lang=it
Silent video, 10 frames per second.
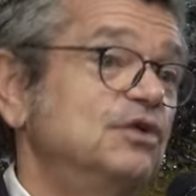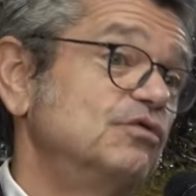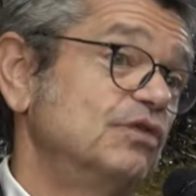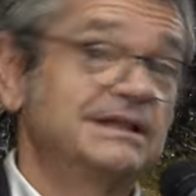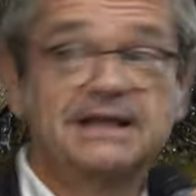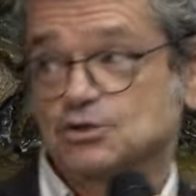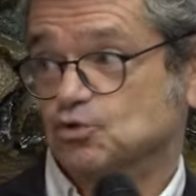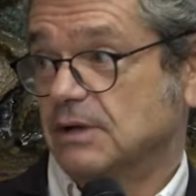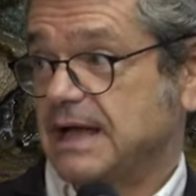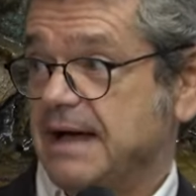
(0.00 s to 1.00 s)
lui vuole andare
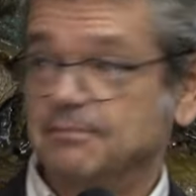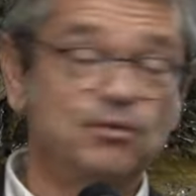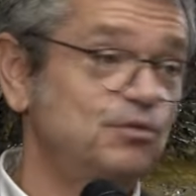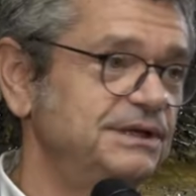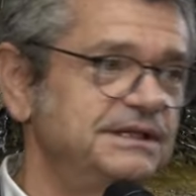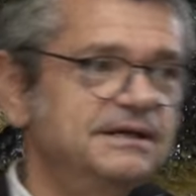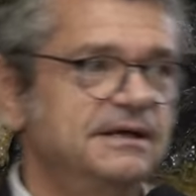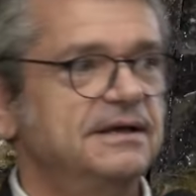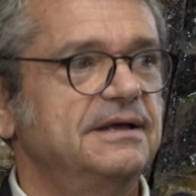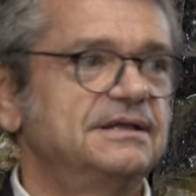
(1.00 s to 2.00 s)
sul campo, quindi
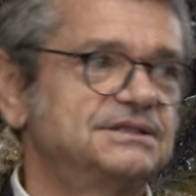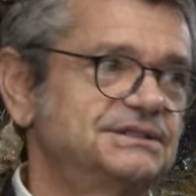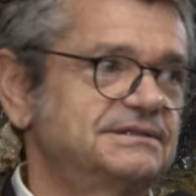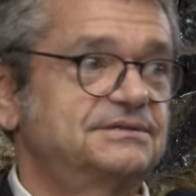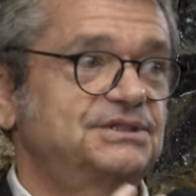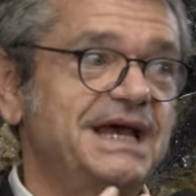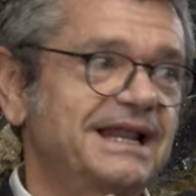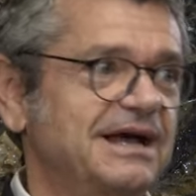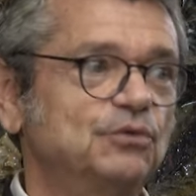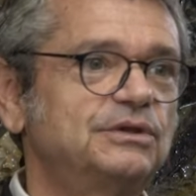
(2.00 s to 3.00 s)

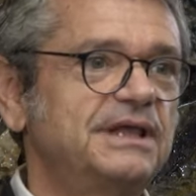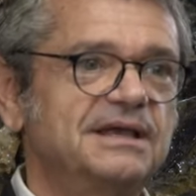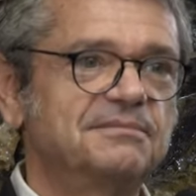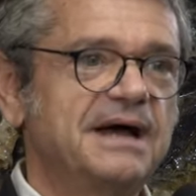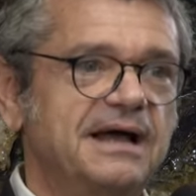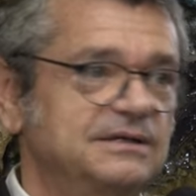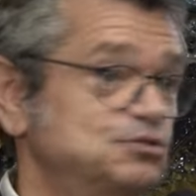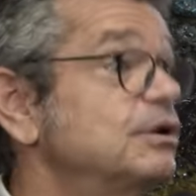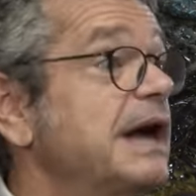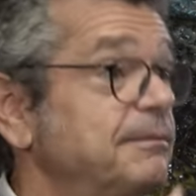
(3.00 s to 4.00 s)
cerca un tema,
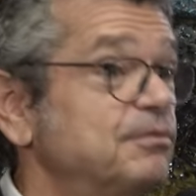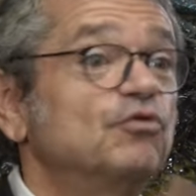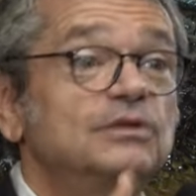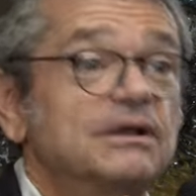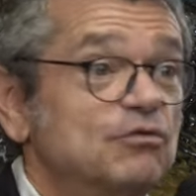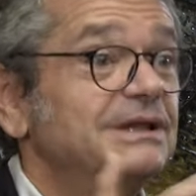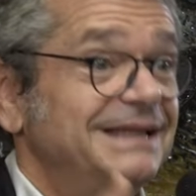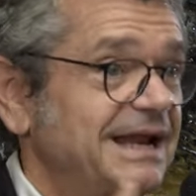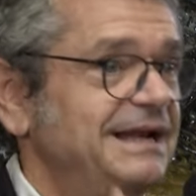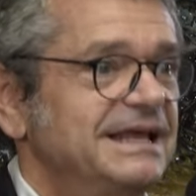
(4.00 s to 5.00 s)
sul campo vuol dire vuole
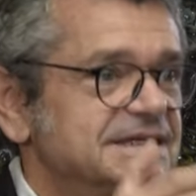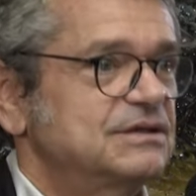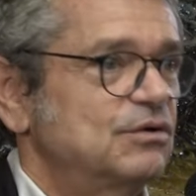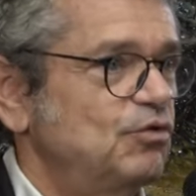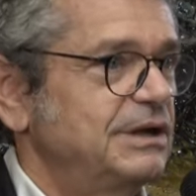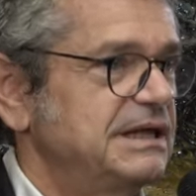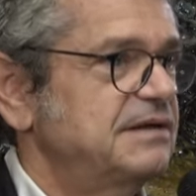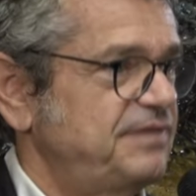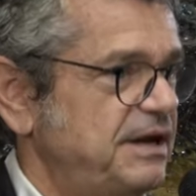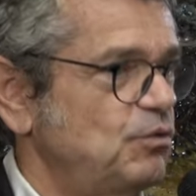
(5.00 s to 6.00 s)
andare all'estero, vuole andare
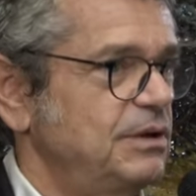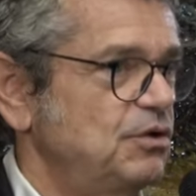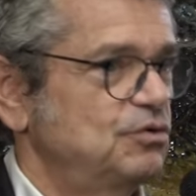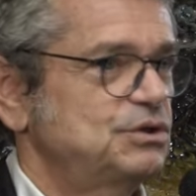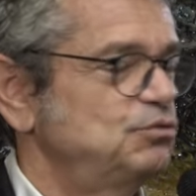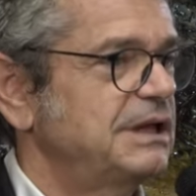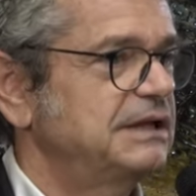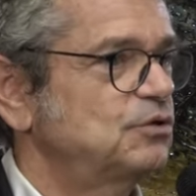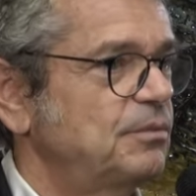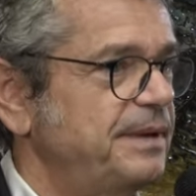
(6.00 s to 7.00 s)
a fare qualcosa in un
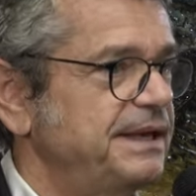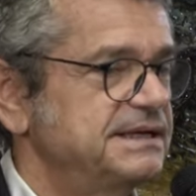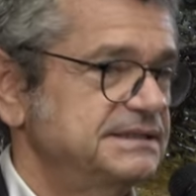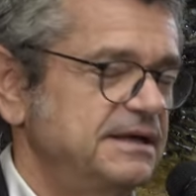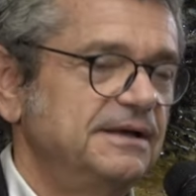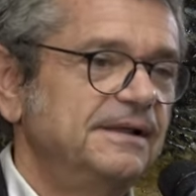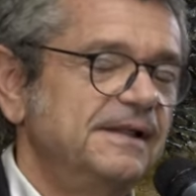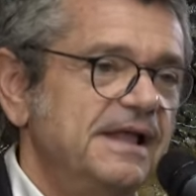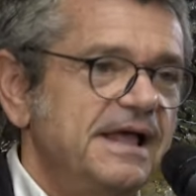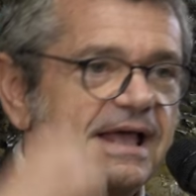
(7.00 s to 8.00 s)
altro paese.
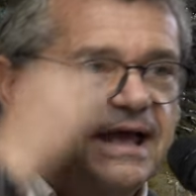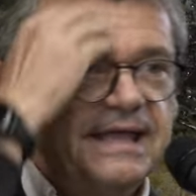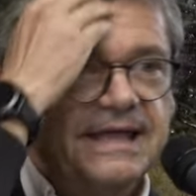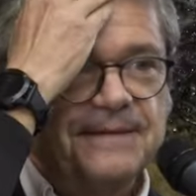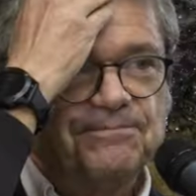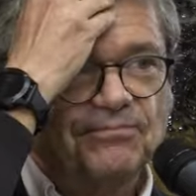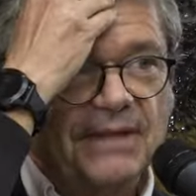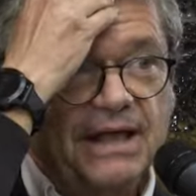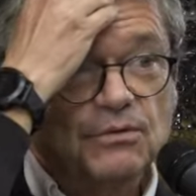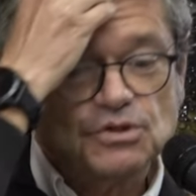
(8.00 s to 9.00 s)
E, ehm,
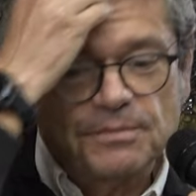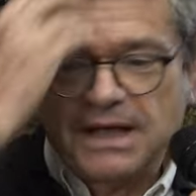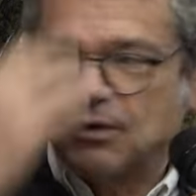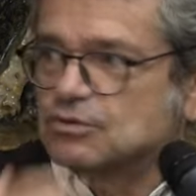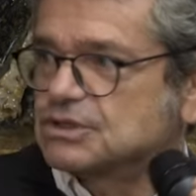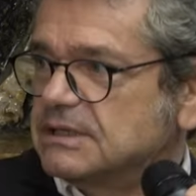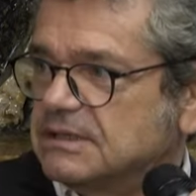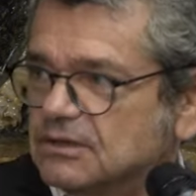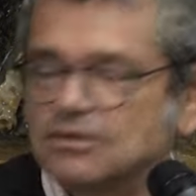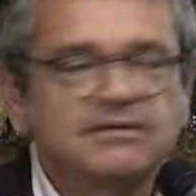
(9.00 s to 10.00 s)
e, questo mi ha
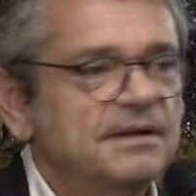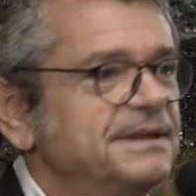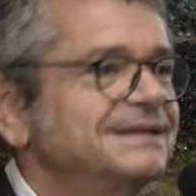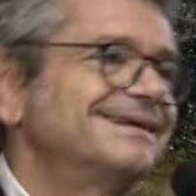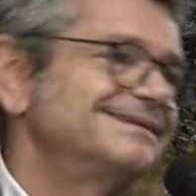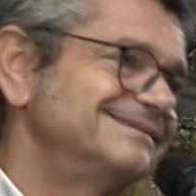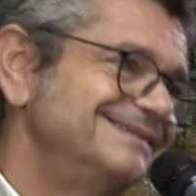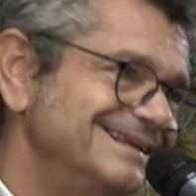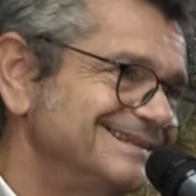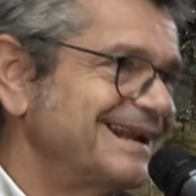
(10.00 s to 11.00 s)
consentito veramente
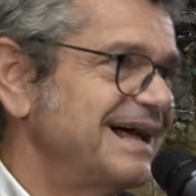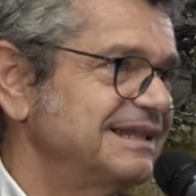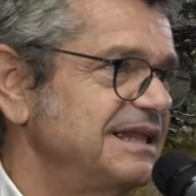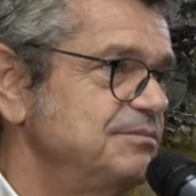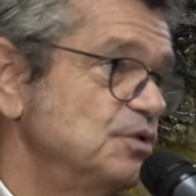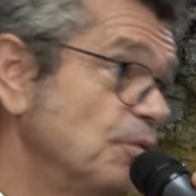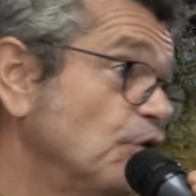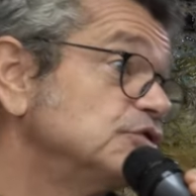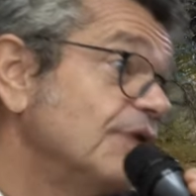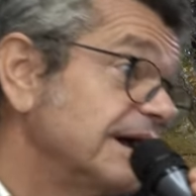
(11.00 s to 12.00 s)
di entrare nel mio
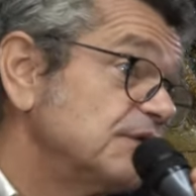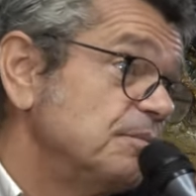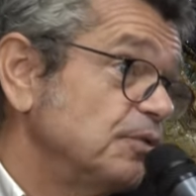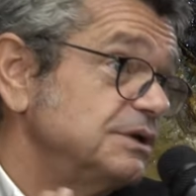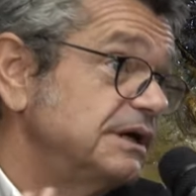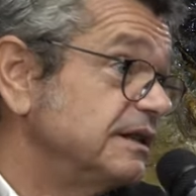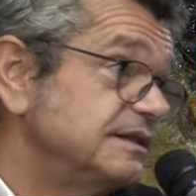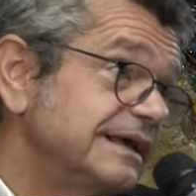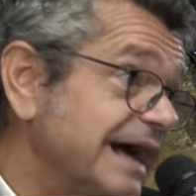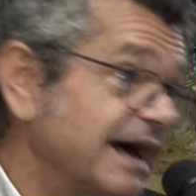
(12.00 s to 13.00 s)
mondo, anche un po' di
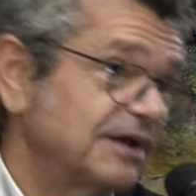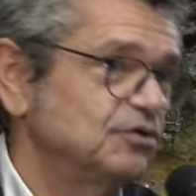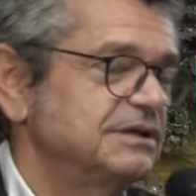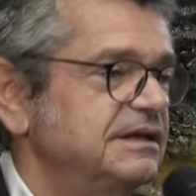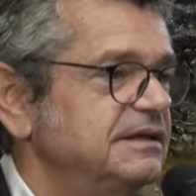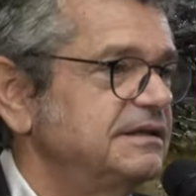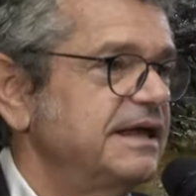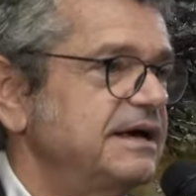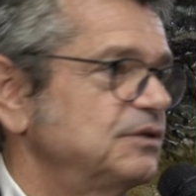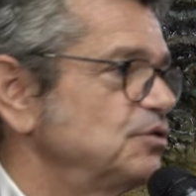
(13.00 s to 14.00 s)
criticarlo
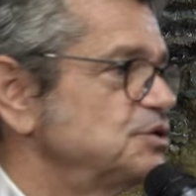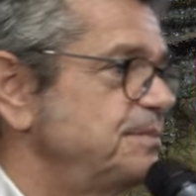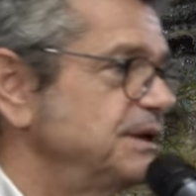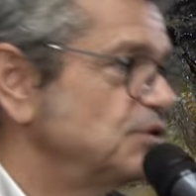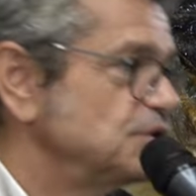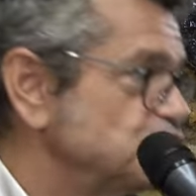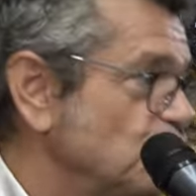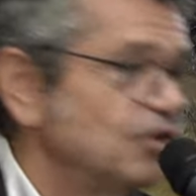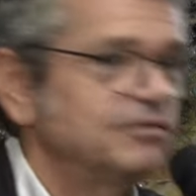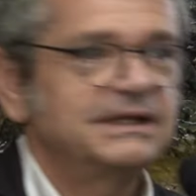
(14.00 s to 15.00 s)
dall'interno rispetto ai
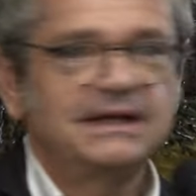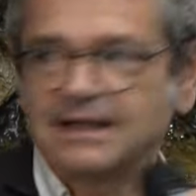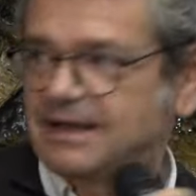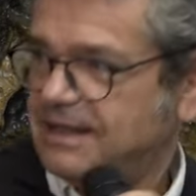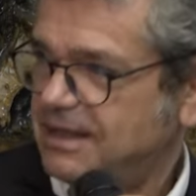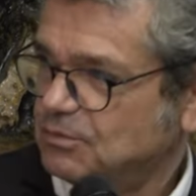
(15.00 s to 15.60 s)
giovani, alla carriera